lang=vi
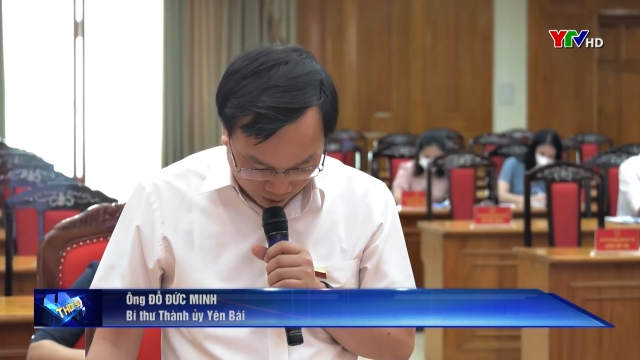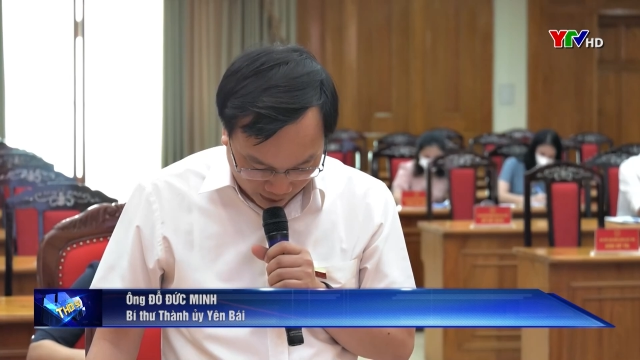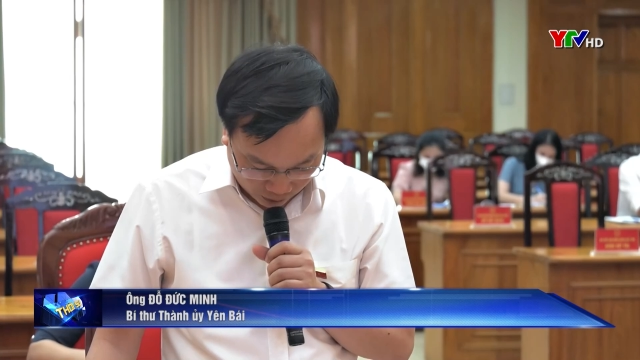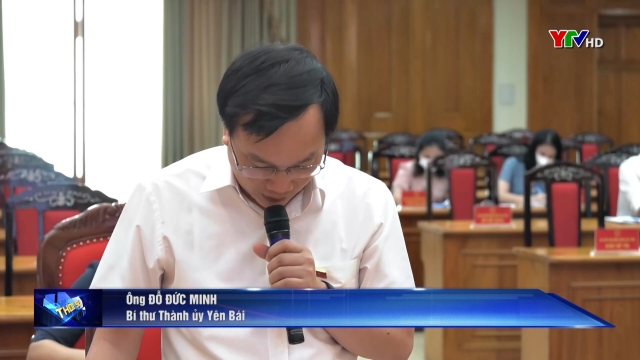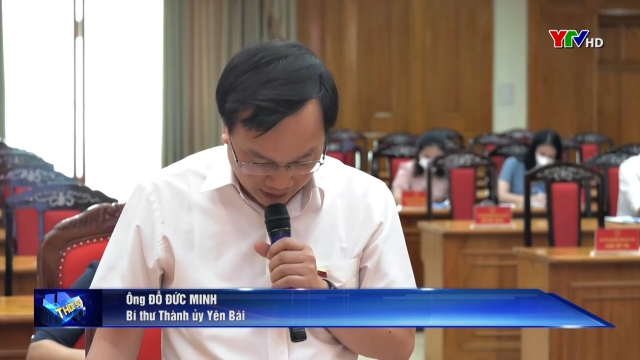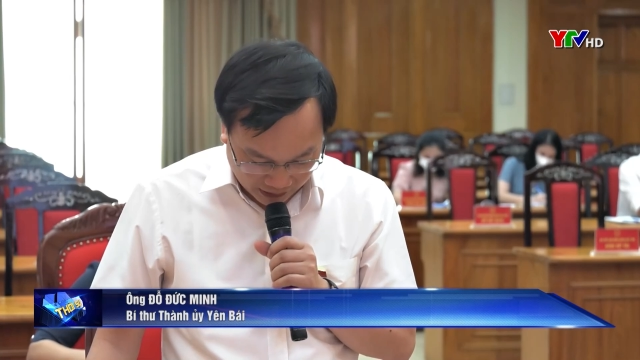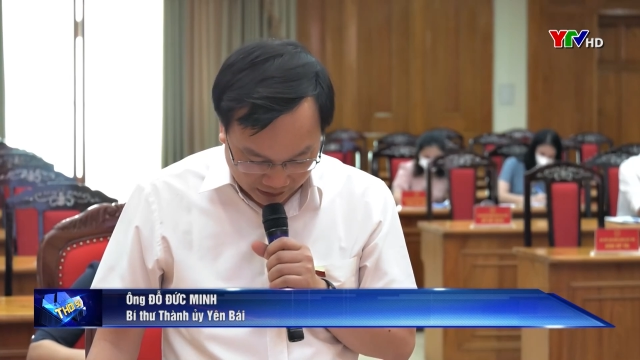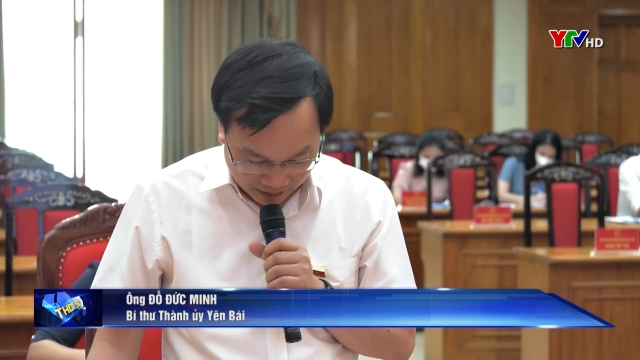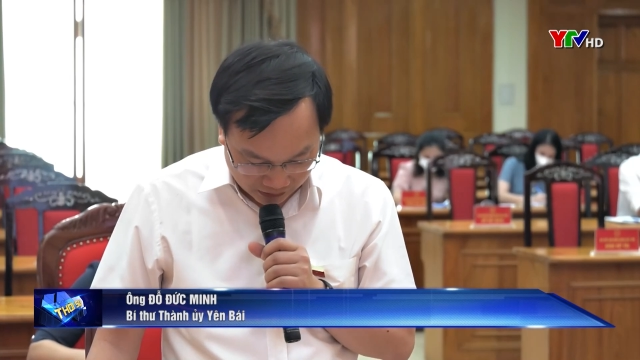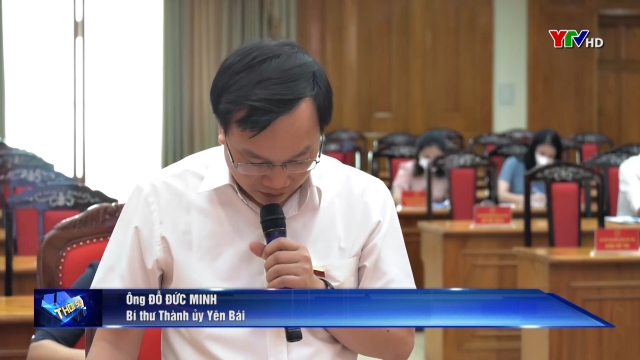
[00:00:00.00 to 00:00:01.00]
cái thỏa thuận
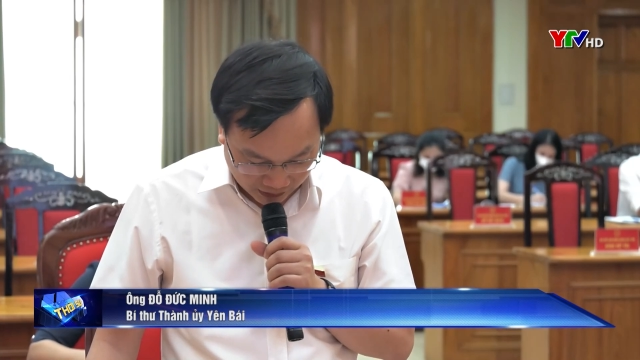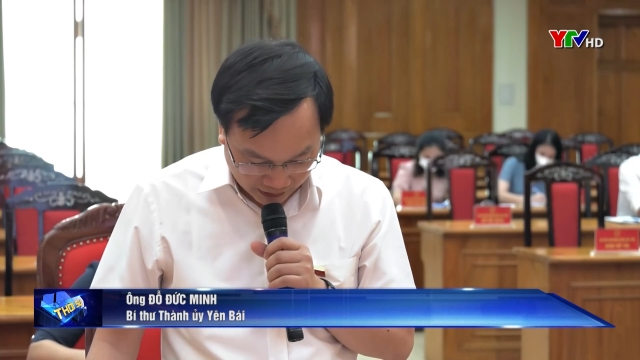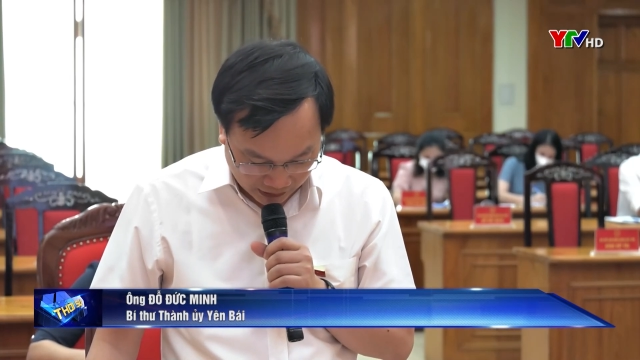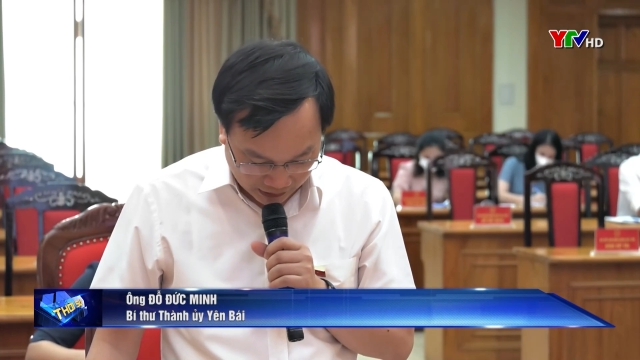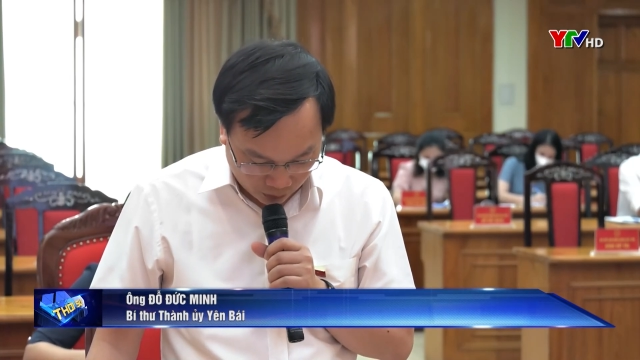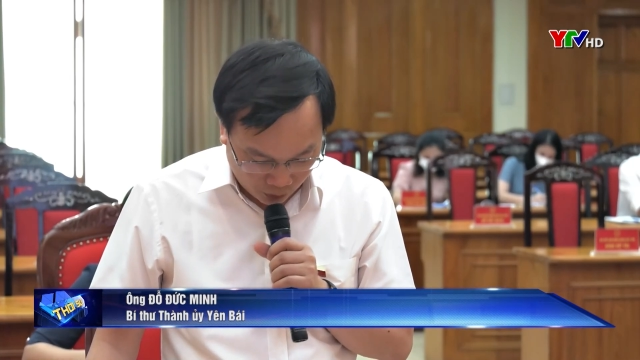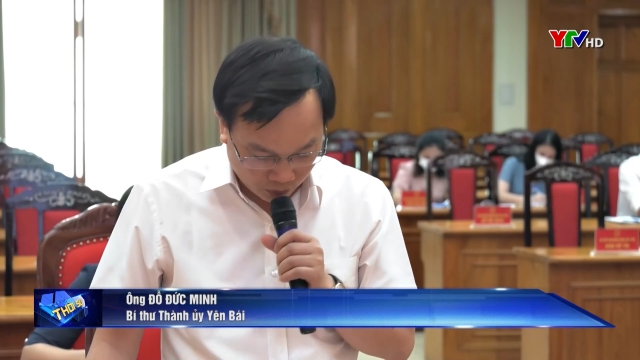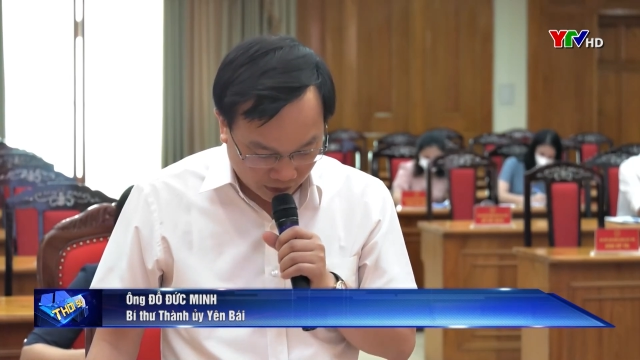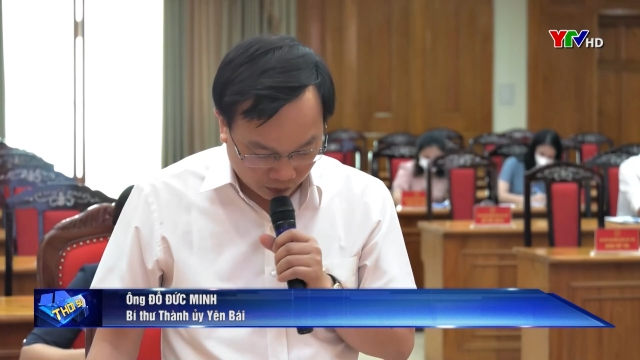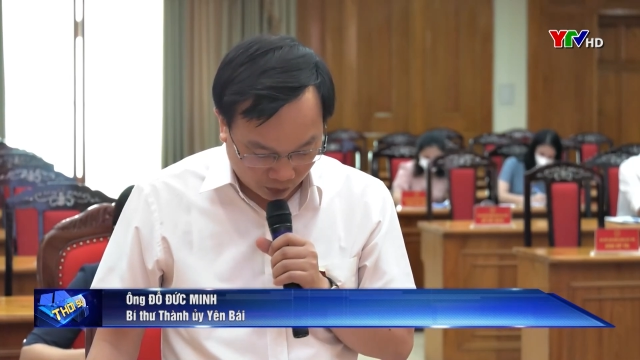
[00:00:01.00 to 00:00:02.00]
tôi thấy là
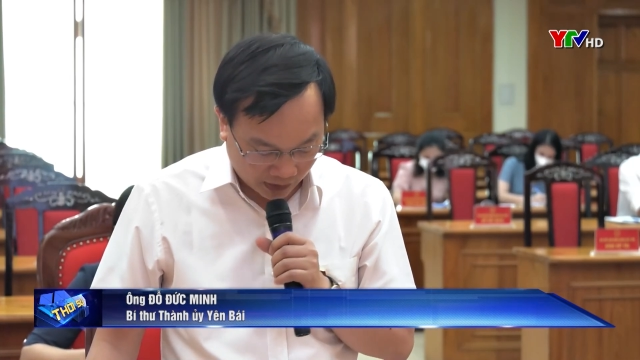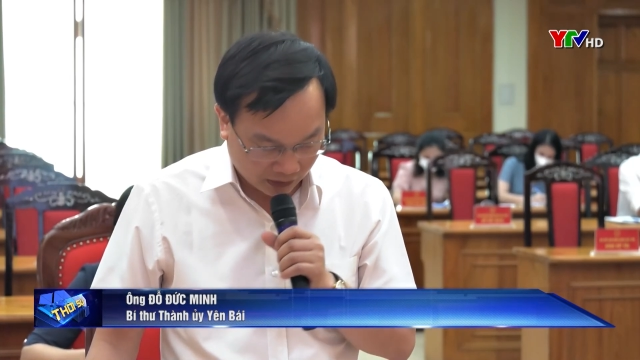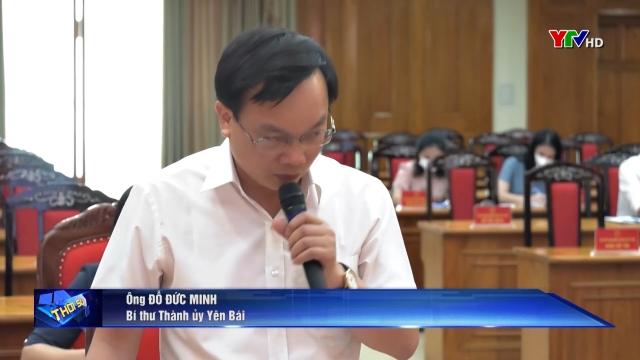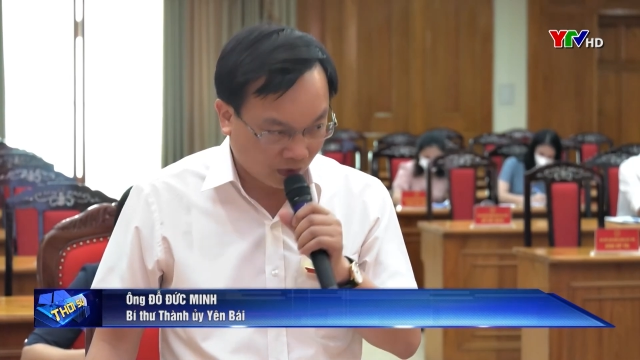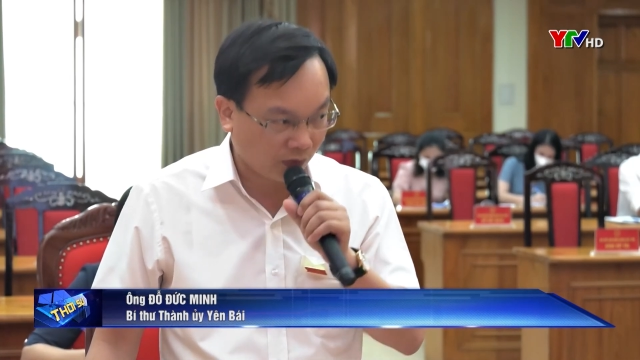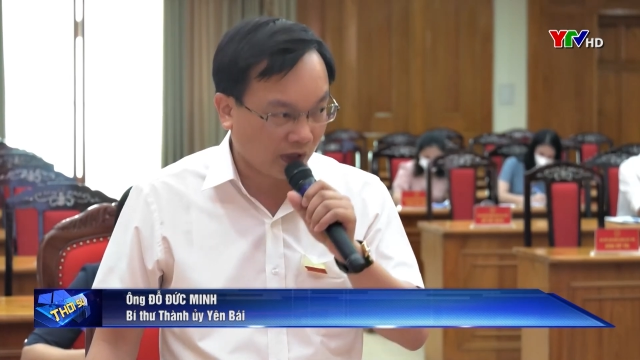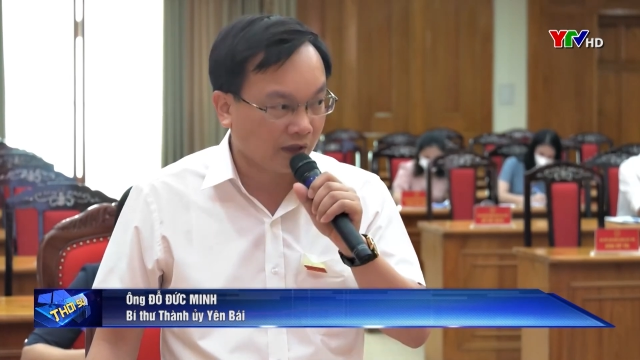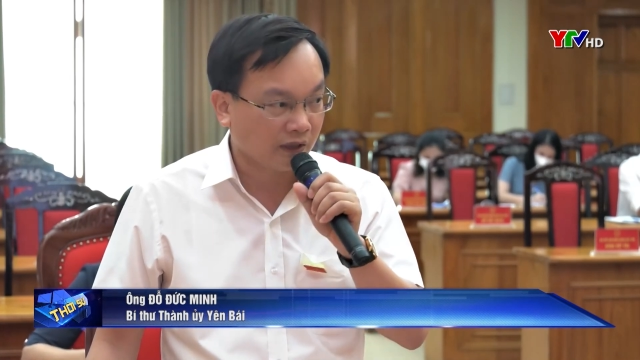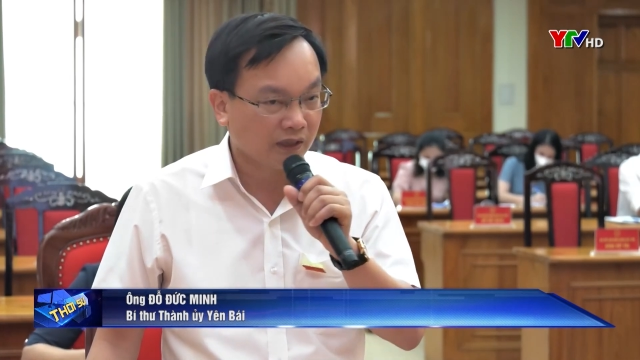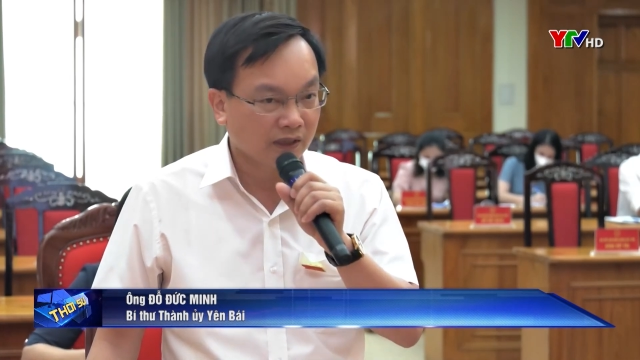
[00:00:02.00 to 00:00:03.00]
thu theo khoản thỏa thuận